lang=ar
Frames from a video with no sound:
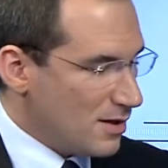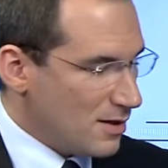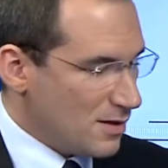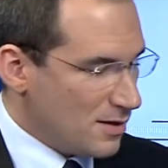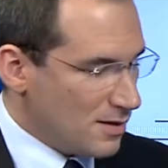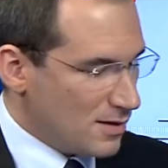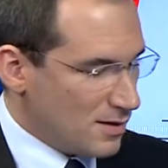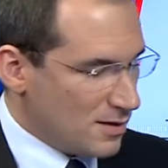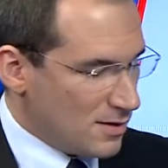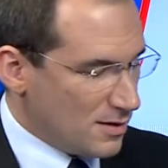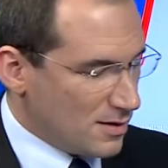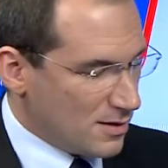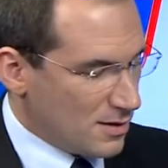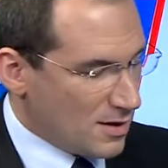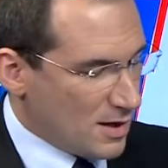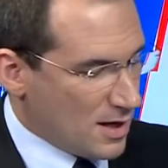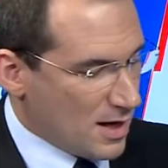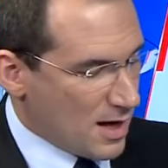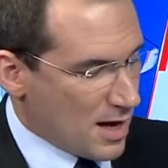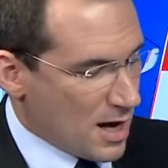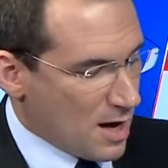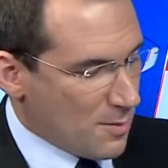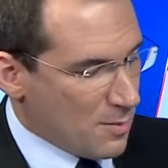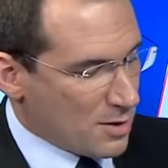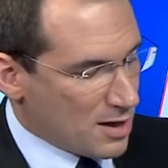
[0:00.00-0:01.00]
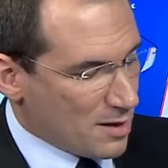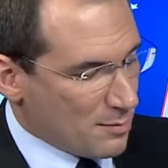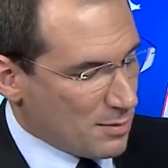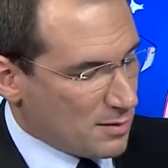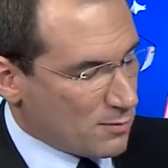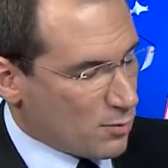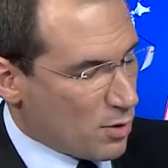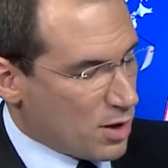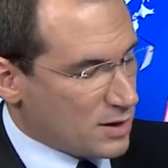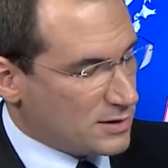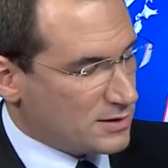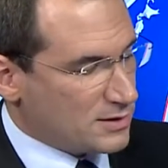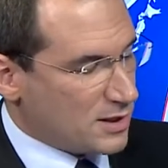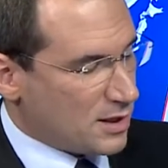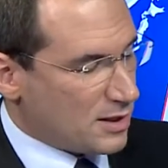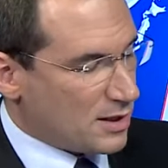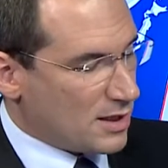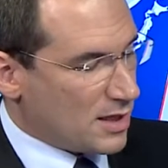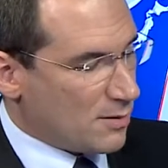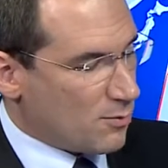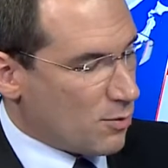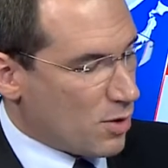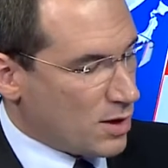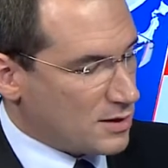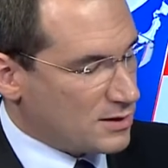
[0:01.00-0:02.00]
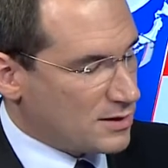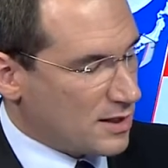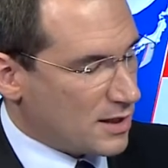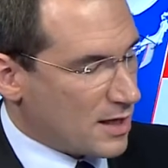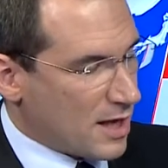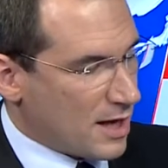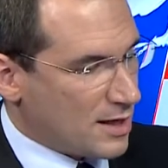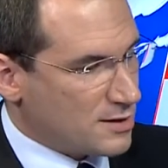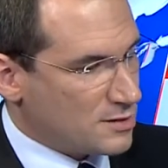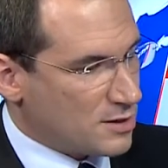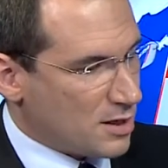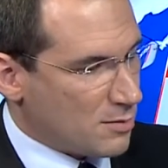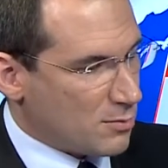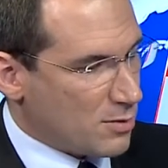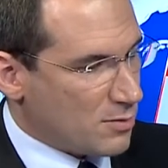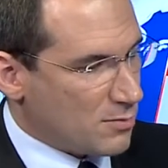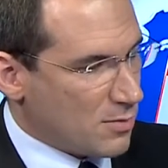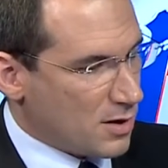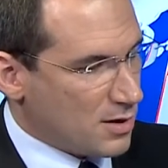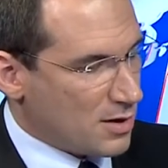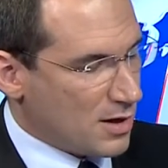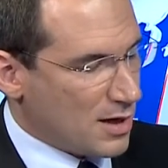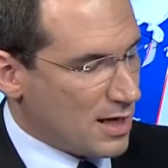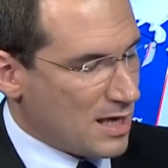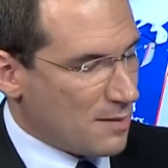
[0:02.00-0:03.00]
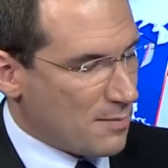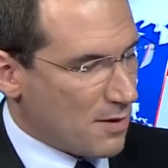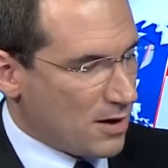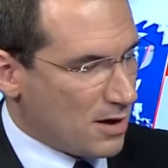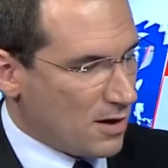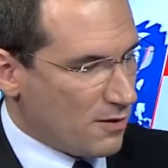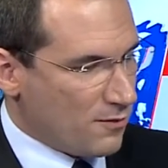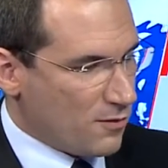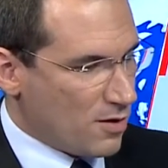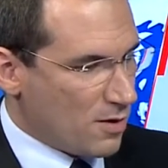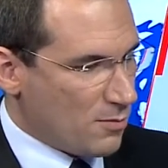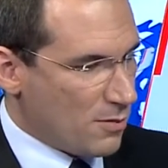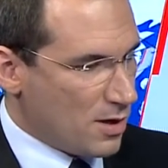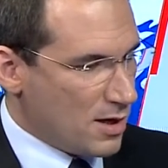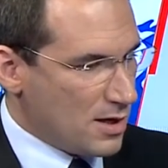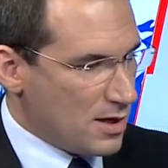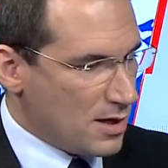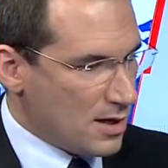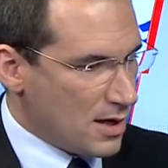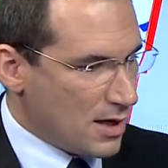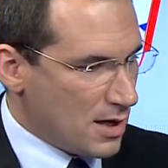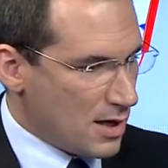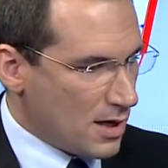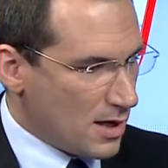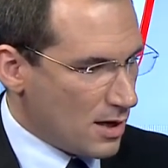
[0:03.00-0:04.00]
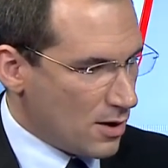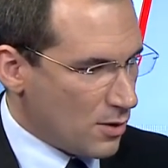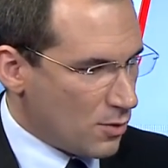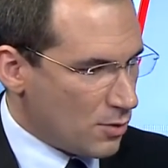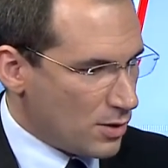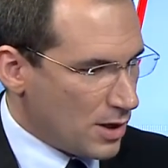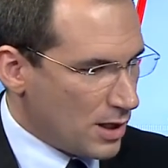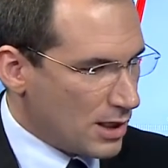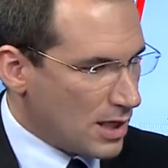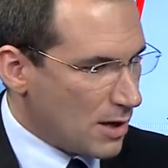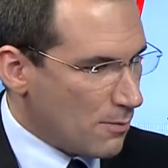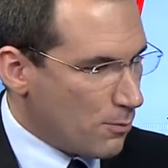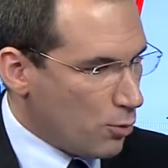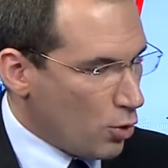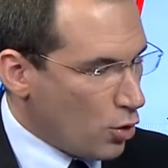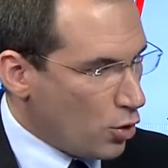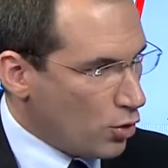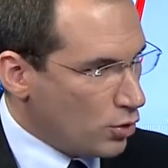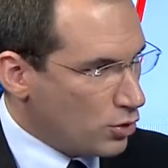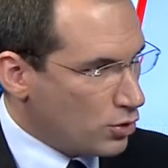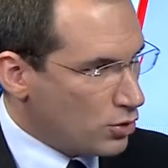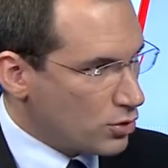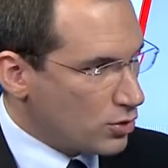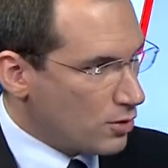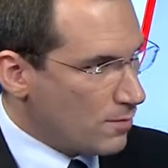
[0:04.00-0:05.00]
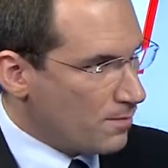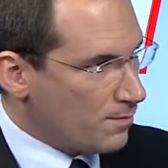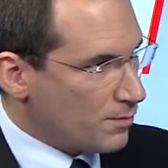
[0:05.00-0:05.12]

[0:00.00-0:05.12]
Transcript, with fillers: آه، عبر من معسكر الى معسكر اكثر من مره يجب ان نفهم ان هناك بعد